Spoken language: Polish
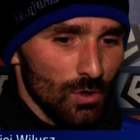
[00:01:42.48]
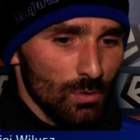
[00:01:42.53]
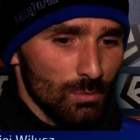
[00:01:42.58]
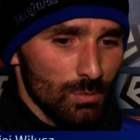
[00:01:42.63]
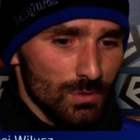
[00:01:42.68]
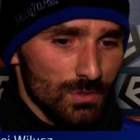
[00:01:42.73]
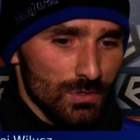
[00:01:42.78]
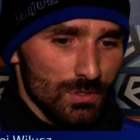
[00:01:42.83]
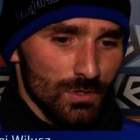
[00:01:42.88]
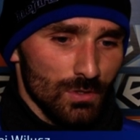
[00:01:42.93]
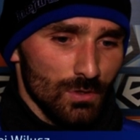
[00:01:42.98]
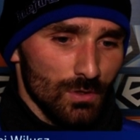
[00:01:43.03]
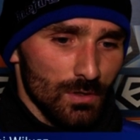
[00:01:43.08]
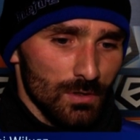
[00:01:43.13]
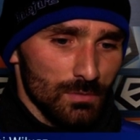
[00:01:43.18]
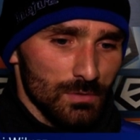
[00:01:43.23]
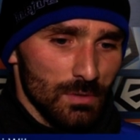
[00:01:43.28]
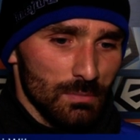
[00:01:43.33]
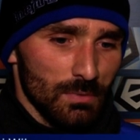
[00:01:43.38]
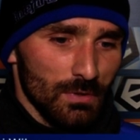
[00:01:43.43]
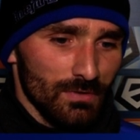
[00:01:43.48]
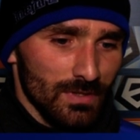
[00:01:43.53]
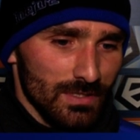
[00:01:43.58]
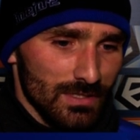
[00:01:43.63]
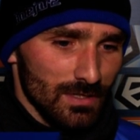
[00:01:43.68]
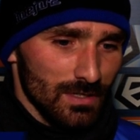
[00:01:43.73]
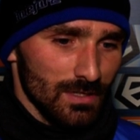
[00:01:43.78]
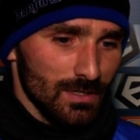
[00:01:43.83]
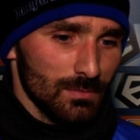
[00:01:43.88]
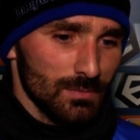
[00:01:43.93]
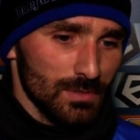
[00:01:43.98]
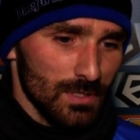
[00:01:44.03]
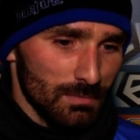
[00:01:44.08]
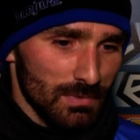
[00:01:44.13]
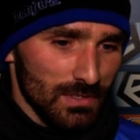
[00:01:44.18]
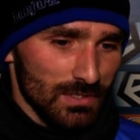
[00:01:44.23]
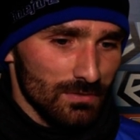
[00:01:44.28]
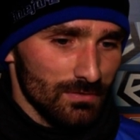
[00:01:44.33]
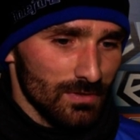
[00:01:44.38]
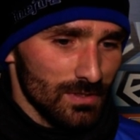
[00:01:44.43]
o obóz, który
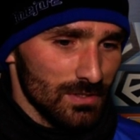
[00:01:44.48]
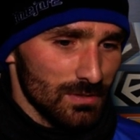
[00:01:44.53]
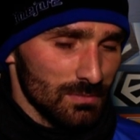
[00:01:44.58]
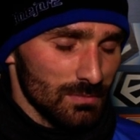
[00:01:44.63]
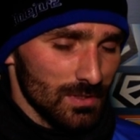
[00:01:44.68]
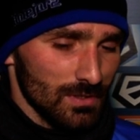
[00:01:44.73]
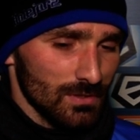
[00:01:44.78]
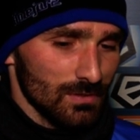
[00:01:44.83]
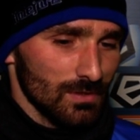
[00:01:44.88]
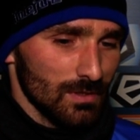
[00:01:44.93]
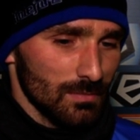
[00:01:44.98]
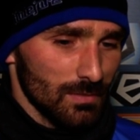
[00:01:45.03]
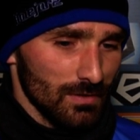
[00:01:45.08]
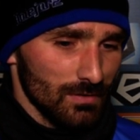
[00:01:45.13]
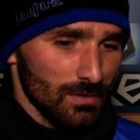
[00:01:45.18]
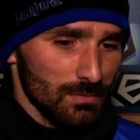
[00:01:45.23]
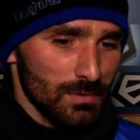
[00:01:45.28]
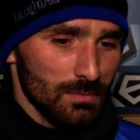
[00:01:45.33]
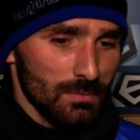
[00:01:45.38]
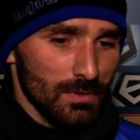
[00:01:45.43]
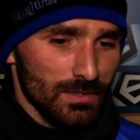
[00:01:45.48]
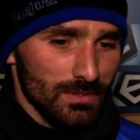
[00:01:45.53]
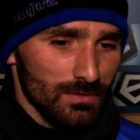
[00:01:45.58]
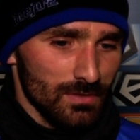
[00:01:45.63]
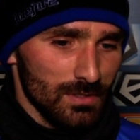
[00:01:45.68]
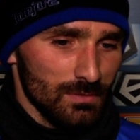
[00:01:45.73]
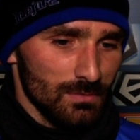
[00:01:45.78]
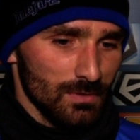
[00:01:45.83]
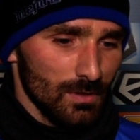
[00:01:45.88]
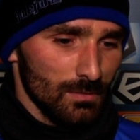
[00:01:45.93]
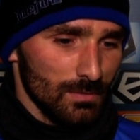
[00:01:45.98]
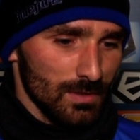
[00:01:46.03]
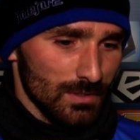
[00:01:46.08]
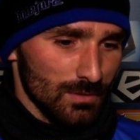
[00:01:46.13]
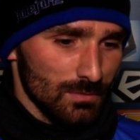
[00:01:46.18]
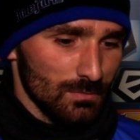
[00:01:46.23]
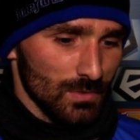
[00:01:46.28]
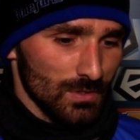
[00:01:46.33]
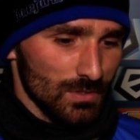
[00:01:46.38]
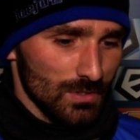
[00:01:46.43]
przepracowaliśmy, no naprawdę przepracowaliśmy go
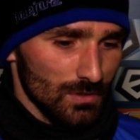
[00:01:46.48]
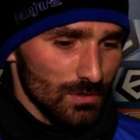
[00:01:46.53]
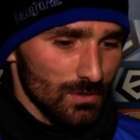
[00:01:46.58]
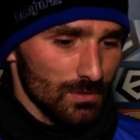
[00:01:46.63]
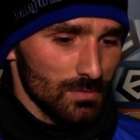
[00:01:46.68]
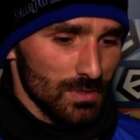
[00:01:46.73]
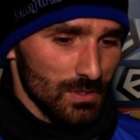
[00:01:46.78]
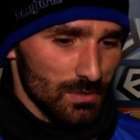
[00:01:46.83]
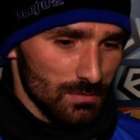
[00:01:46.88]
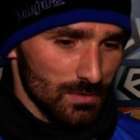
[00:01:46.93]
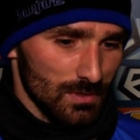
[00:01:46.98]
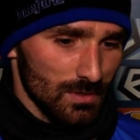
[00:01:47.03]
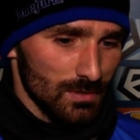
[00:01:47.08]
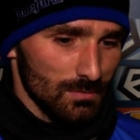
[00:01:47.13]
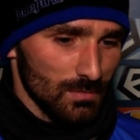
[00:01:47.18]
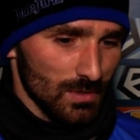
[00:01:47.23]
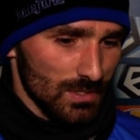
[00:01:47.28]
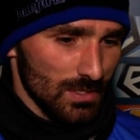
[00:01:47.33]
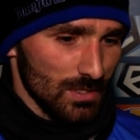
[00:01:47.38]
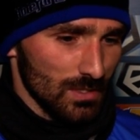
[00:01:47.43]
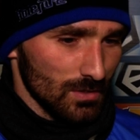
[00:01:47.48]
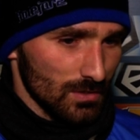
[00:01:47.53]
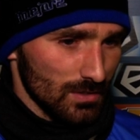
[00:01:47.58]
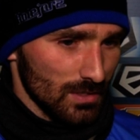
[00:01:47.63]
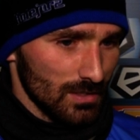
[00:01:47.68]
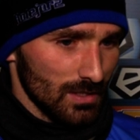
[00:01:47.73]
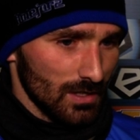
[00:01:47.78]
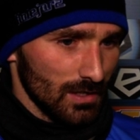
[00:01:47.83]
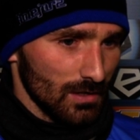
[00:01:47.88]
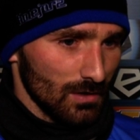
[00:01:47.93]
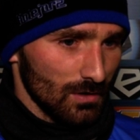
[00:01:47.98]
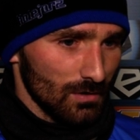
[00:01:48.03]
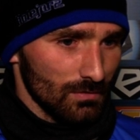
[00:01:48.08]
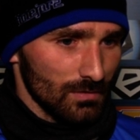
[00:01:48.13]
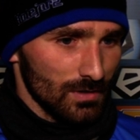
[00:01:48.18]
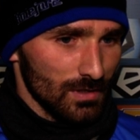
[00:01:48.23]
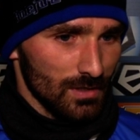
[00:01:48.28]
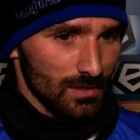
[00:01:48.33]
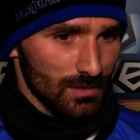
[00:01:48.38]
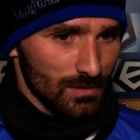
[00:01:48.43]
bardzo mocno. Mieliśmy mocne jednostki
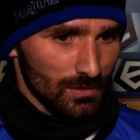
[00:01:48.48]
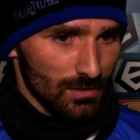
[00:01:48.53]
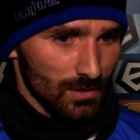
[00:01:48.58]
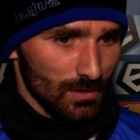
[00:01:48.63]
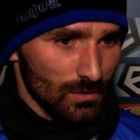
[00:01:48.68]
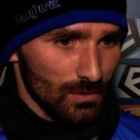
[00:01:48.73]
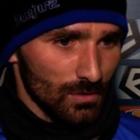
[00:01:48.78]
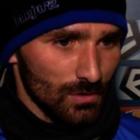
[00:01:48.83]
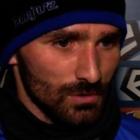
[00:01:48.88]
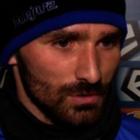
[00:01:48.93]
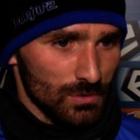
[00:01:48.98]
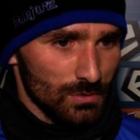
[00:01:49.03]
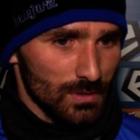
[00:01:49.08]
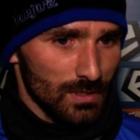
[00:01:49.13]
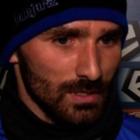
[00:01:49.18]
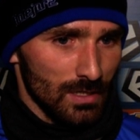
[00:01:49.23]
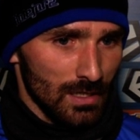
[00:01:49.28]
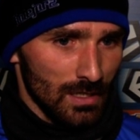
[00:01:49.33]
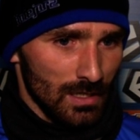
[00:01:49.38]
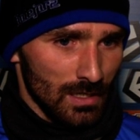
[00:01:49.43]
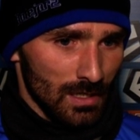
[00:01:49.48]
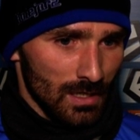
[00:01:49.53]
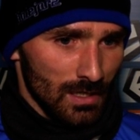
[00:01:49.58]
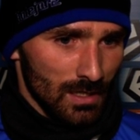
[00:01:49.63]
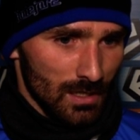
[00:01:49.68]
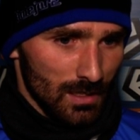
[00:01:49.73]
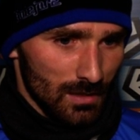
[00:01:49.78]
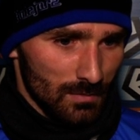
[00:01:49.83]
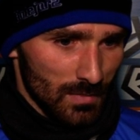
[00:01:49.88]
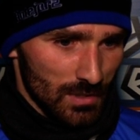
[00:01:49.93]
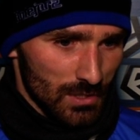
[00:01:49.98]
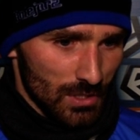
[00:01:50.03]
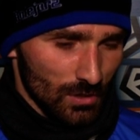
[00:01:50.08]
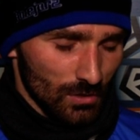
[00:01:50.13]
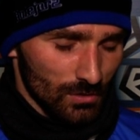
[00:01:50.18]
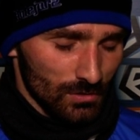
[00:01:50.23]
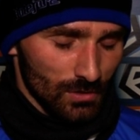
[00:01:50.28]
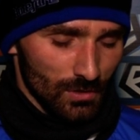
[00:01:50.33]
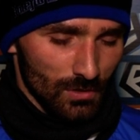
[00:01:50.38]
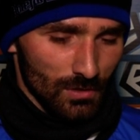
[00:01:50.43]
treningowe, do tego dochodziły Y, mecze
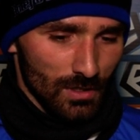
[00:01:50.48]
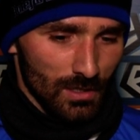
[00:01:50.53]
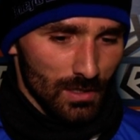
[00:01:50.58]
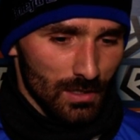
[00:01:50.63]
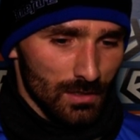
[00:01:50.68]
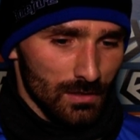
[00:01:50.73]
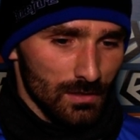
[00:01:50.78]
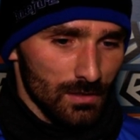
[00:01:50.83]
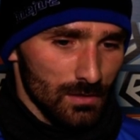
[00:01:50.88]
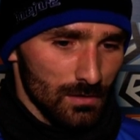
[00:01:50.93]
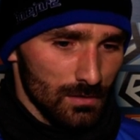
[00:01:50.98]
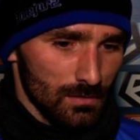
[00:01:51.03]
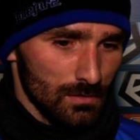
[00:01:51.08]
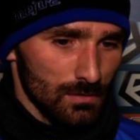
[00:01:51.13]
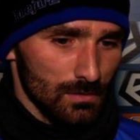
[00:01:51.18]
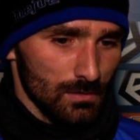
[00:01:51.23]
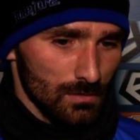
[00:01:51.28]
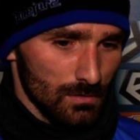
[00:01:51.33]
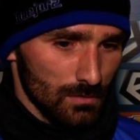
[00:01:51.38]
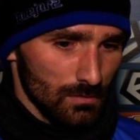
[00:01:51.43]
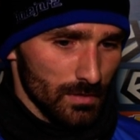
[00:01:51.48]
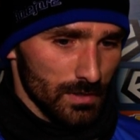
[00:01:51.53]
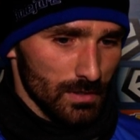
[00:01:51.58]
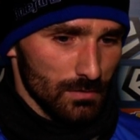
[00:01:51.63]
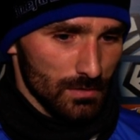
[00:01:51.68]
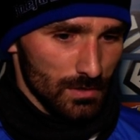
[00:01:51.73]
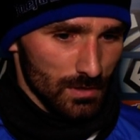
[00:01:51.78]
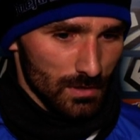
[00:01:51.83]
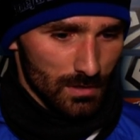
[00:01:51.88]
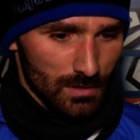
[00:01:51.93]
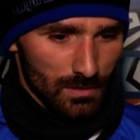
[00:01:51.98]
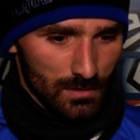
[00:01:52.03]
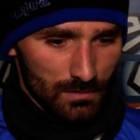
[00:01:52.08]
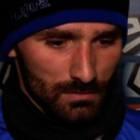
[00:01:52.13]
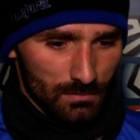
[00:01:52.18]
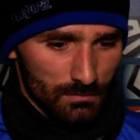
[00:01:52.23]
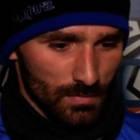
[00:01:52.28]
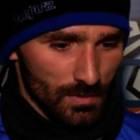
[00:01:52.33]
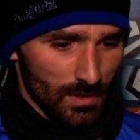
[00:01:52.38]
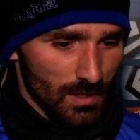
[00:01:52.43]
kontrolne. Y, uważam, że
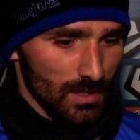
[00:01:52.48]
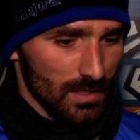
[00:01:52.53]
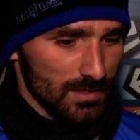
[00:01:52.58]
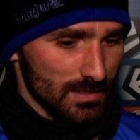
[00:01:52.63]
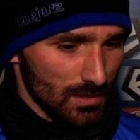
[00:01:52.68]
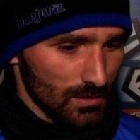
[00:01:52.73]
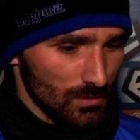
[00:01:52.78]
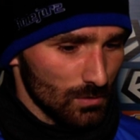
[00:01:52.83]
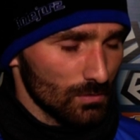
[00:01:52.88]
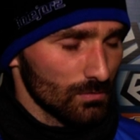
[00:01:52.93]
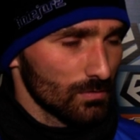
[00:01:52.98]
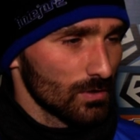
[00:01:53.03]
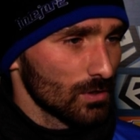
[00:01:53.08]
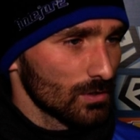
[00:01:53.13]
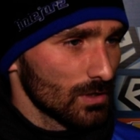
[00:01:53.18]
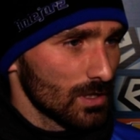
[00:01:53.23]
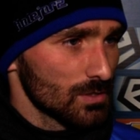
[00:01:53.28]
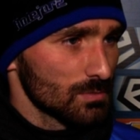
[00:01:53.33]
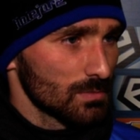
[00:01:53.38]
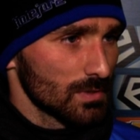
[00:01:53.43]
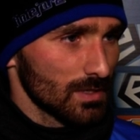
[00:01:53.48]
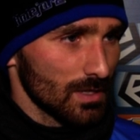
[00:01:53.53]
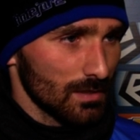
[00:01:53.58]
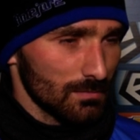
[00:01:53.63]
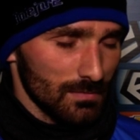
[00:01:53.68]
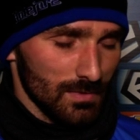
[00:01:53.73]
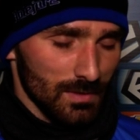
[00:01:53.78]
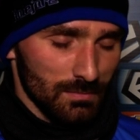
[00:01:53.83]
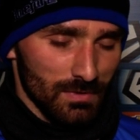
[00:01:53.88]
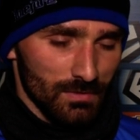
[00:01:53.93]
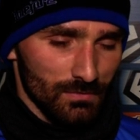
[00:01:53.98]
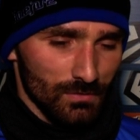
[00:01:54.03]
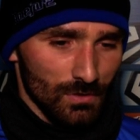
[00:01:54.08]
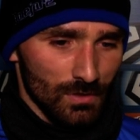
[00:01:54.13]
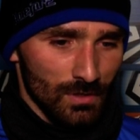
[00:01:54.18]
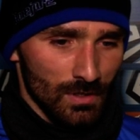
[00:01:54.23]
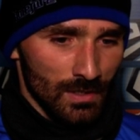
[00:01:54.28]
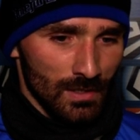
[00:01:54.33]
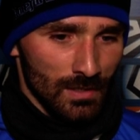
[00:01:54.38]
pracę, którą wykonaliśmy tam na pewno,